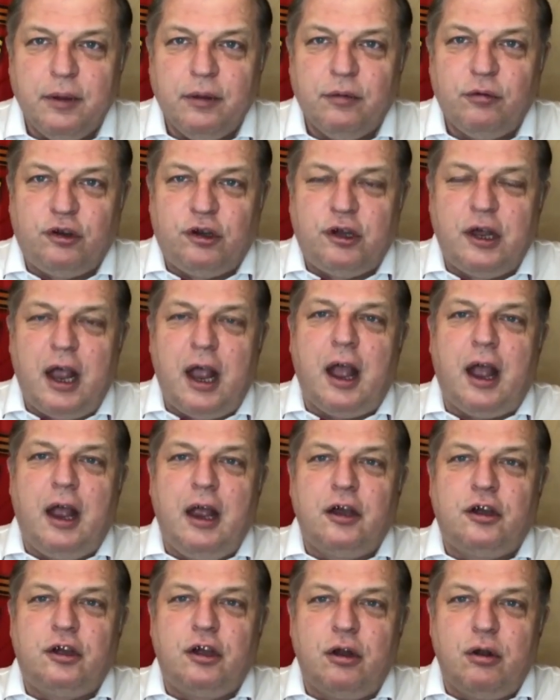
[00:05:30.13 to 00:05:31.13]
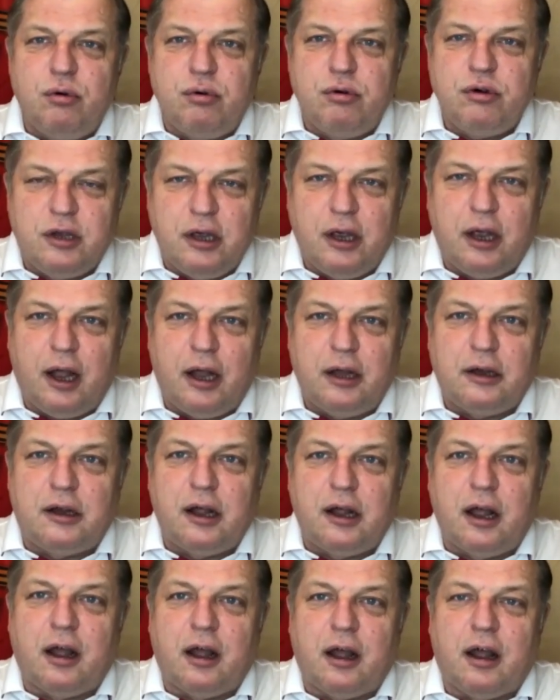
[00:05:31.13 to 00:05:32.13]
Все эти люди – это
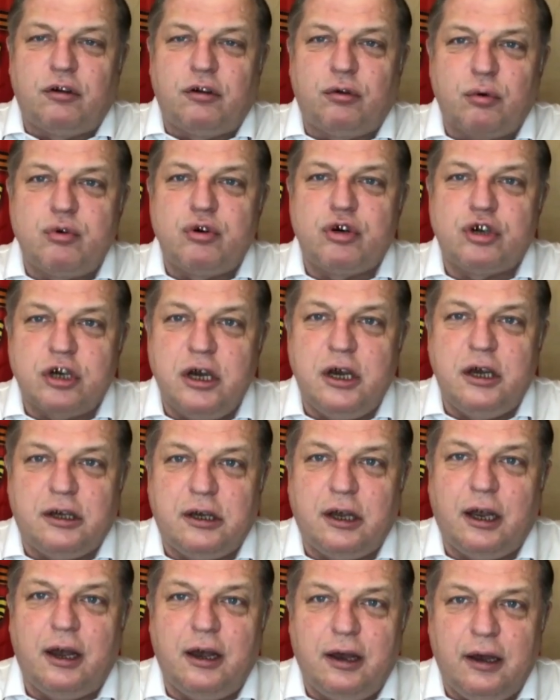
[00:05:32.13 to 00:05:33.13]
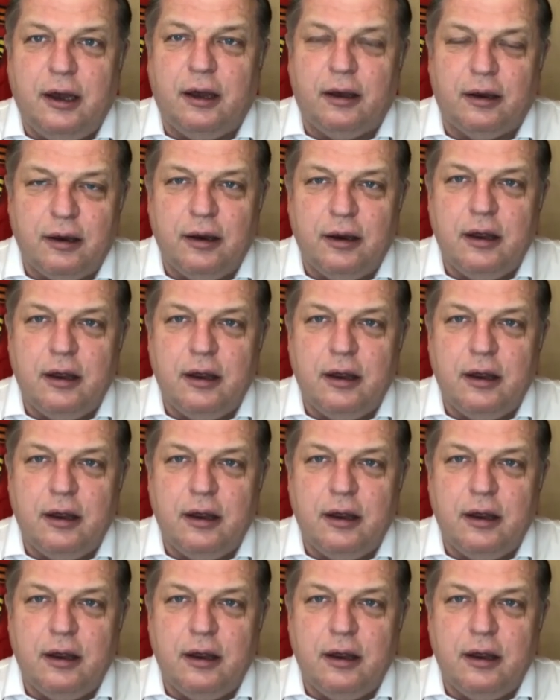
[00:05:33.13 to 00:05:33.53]
разрушители.